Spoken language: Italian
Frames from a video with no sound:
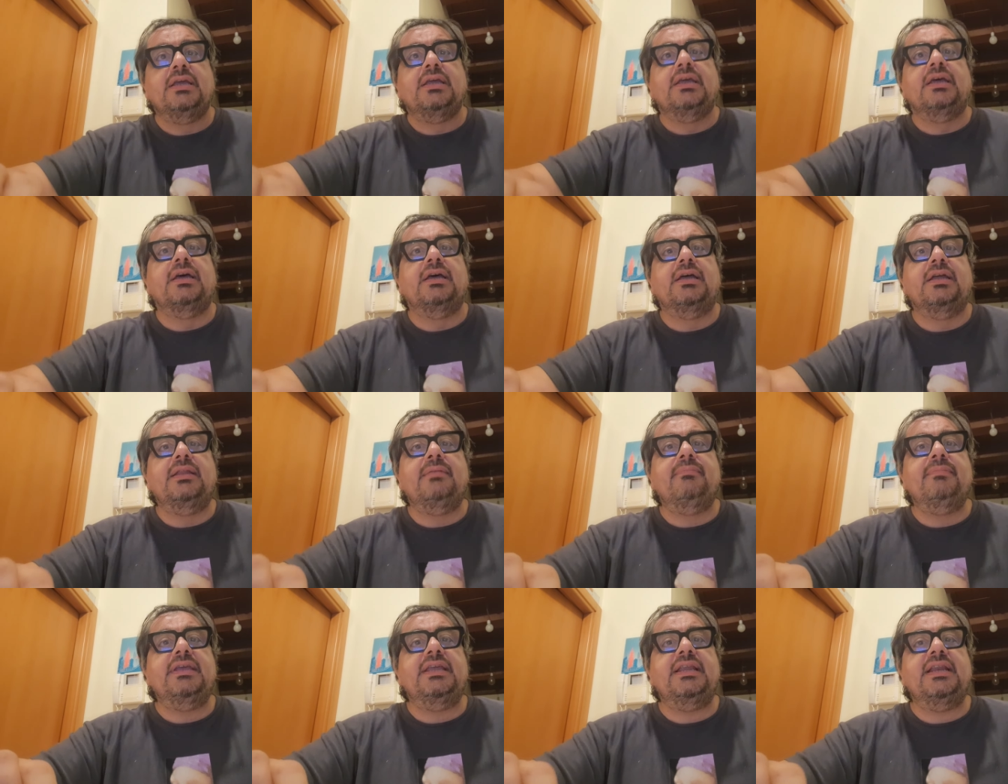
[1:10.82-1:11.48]
Eh,
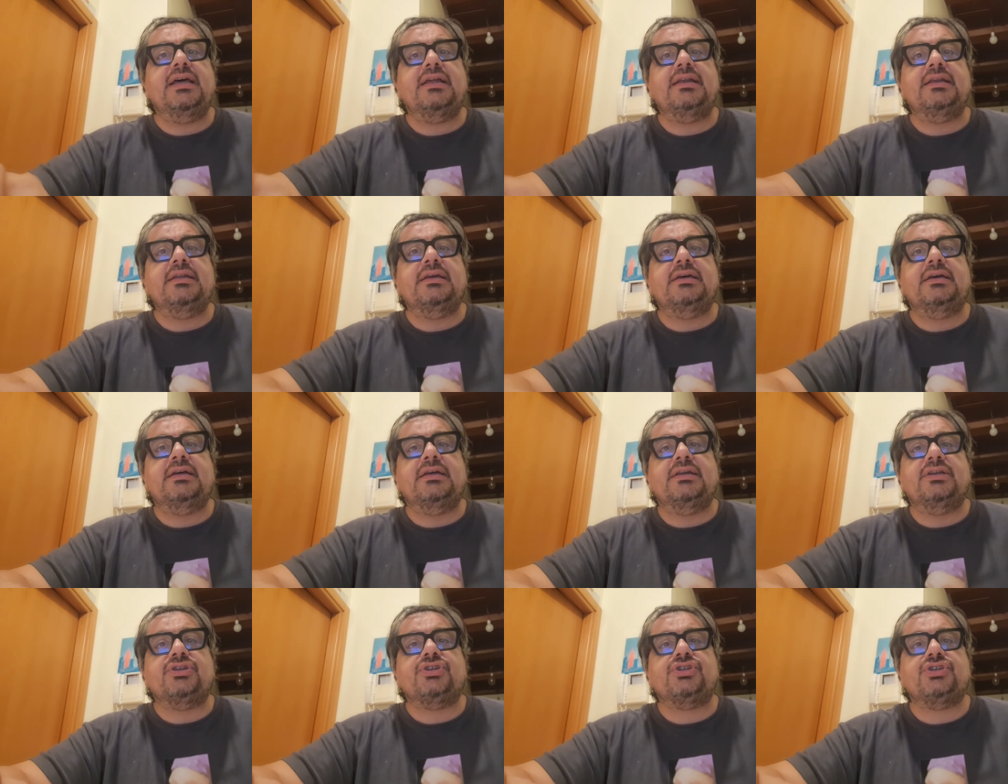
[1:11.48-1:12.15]
il Milan
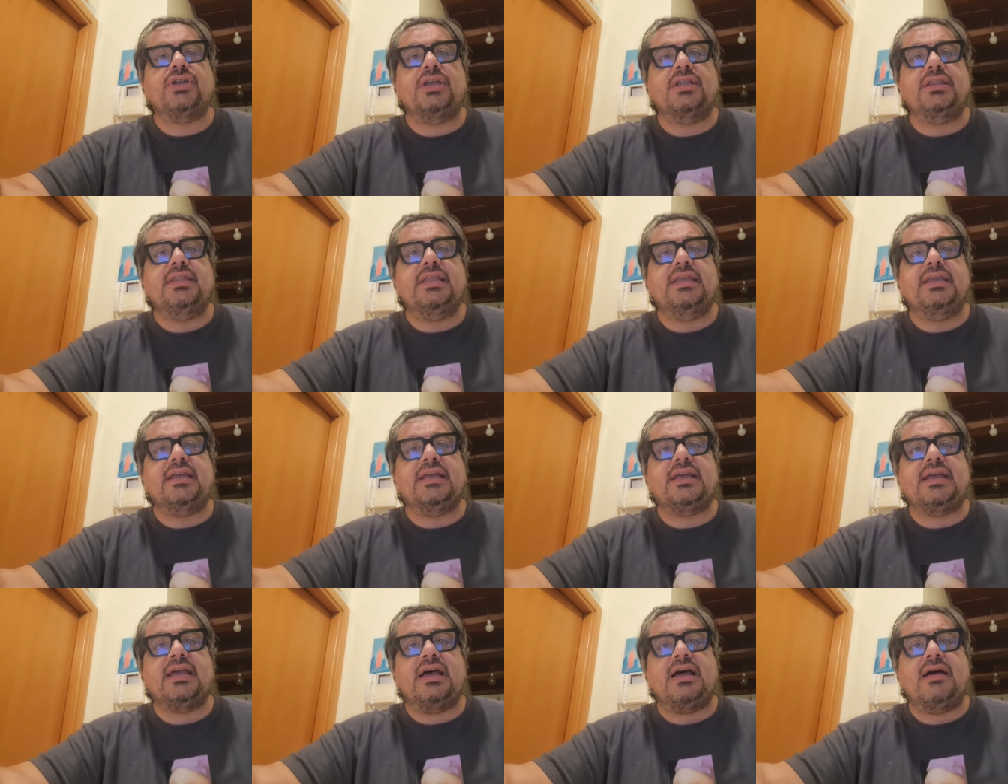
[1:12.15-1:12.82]
eh, scende
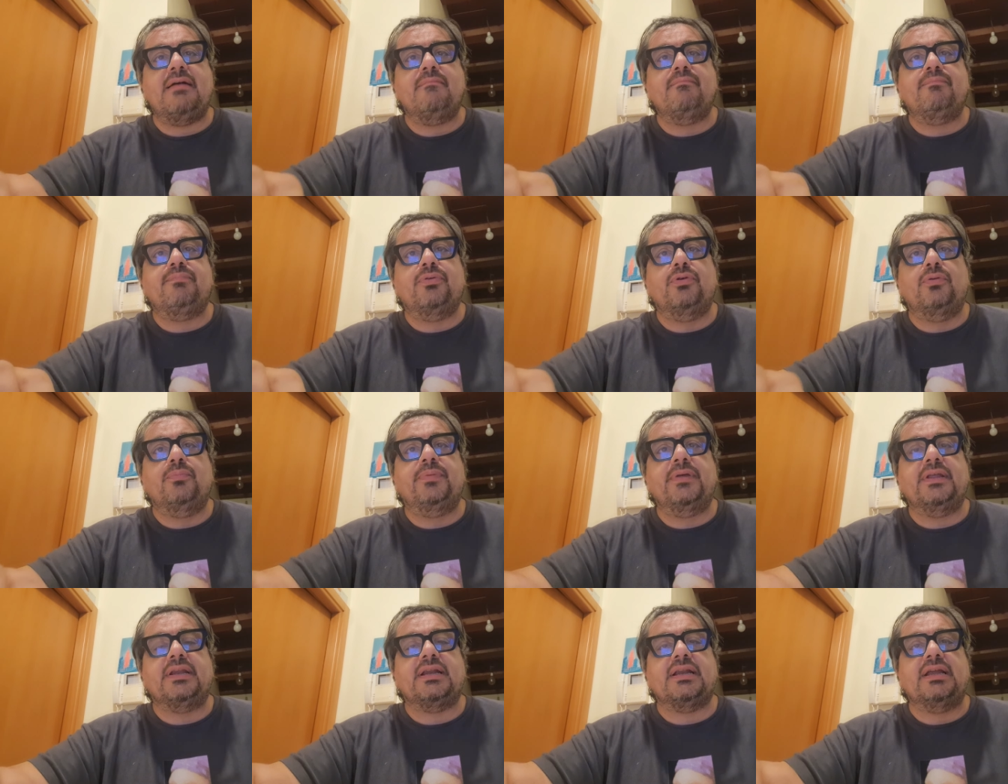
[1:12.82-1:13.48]
in campo
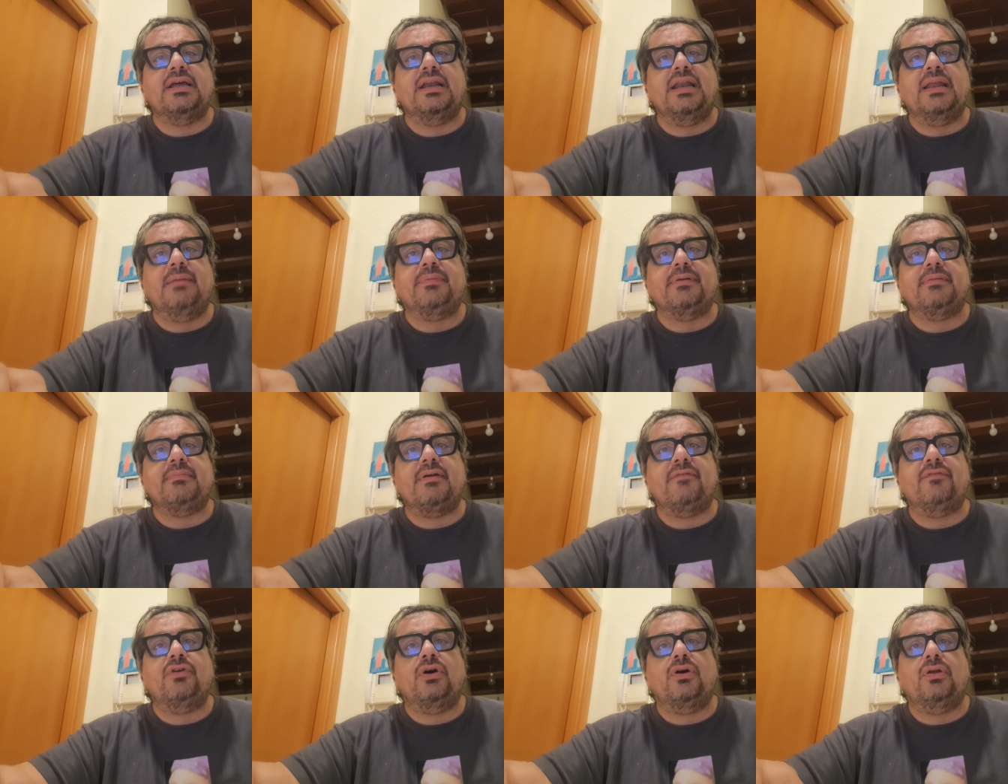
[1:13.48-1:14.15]
per la
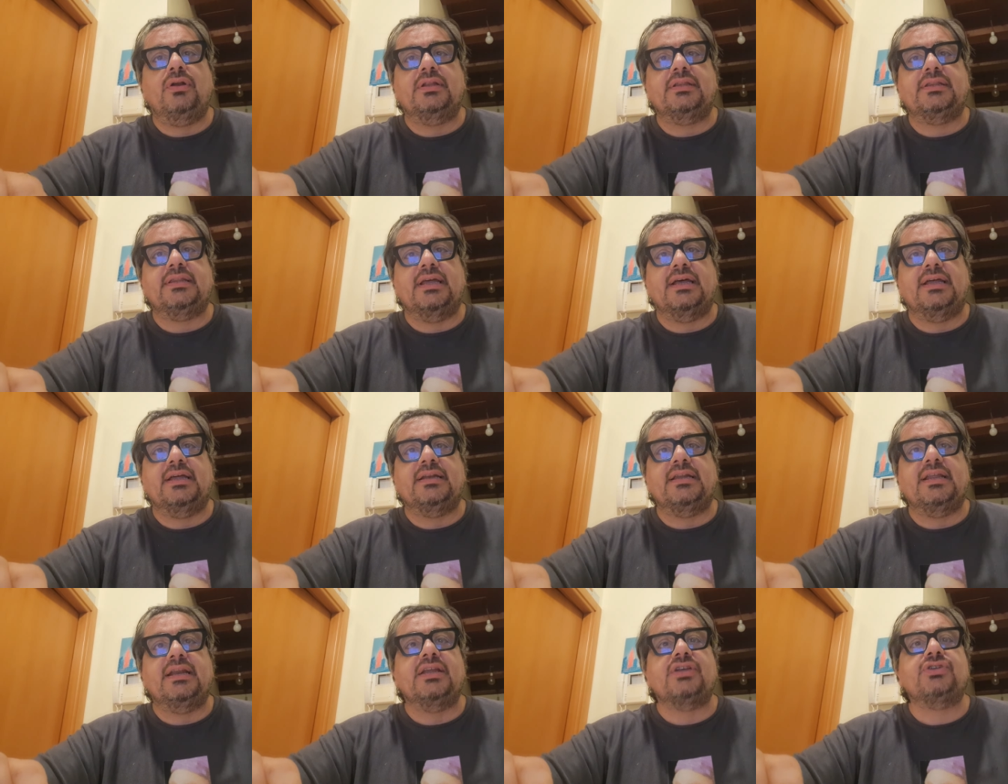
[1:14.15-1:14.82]
prima volta
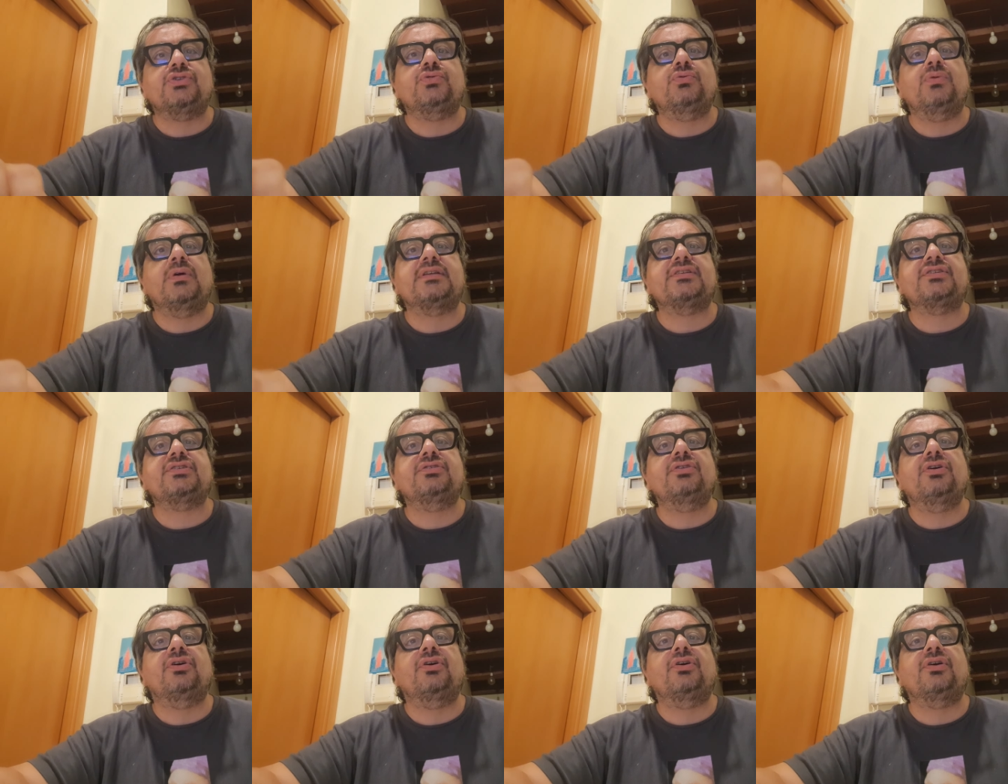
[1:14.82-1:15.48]
nella sua
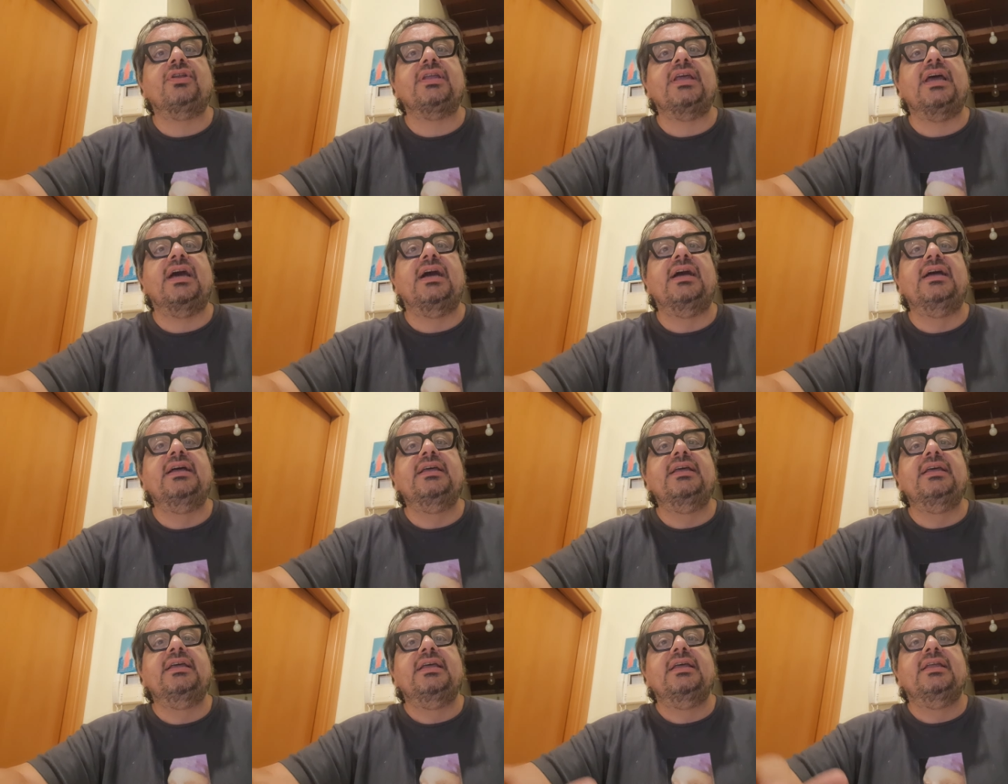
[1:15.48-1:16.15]
storia
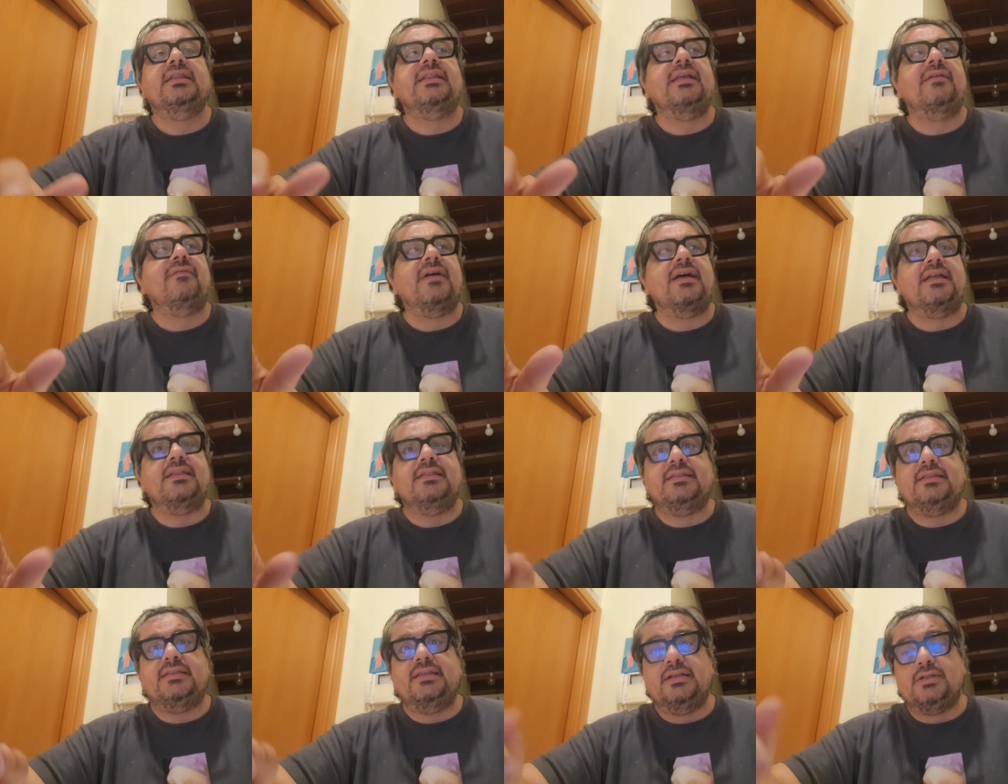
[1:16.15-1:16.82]

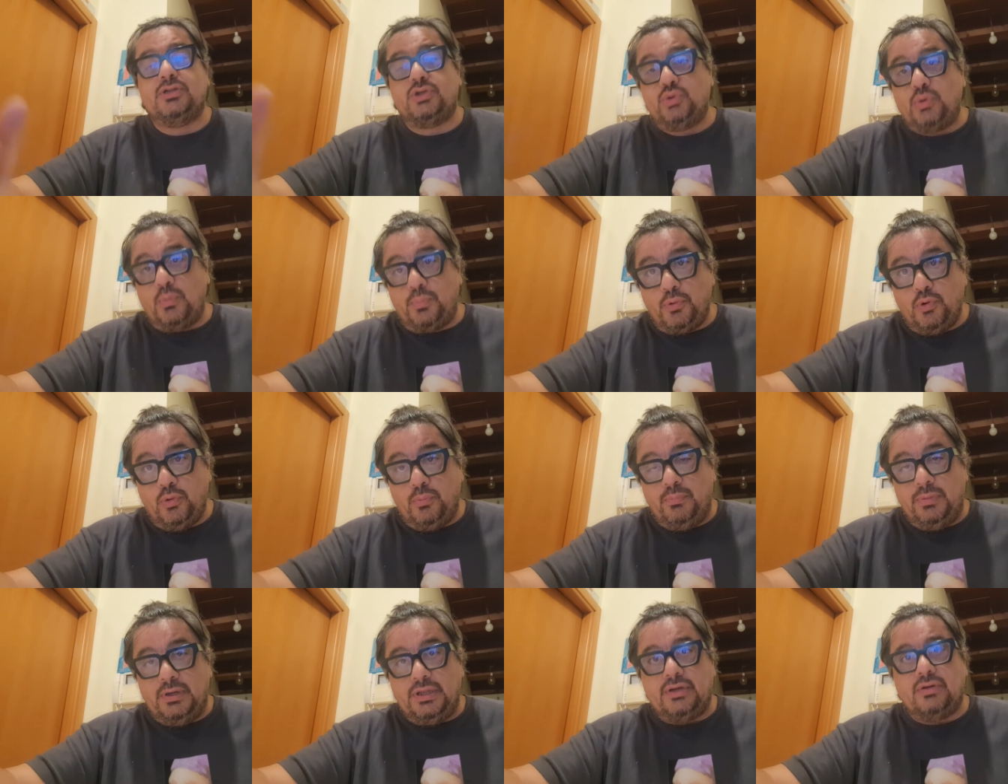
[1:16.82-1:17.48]
davanti al suo
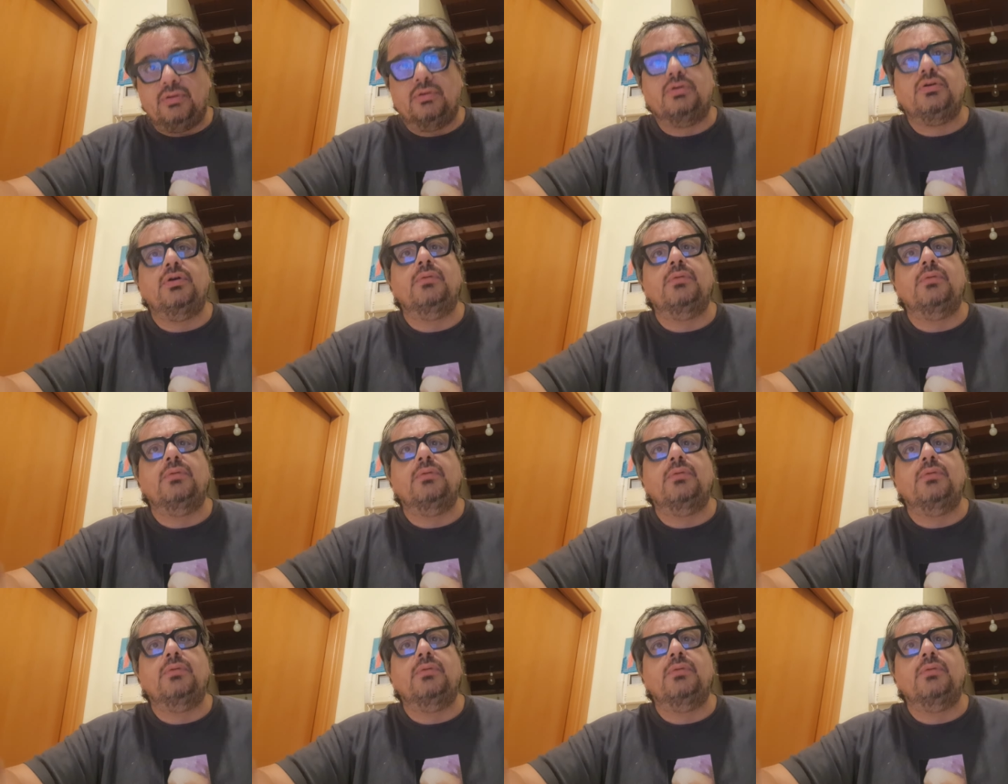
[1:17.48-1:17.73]
pubblico.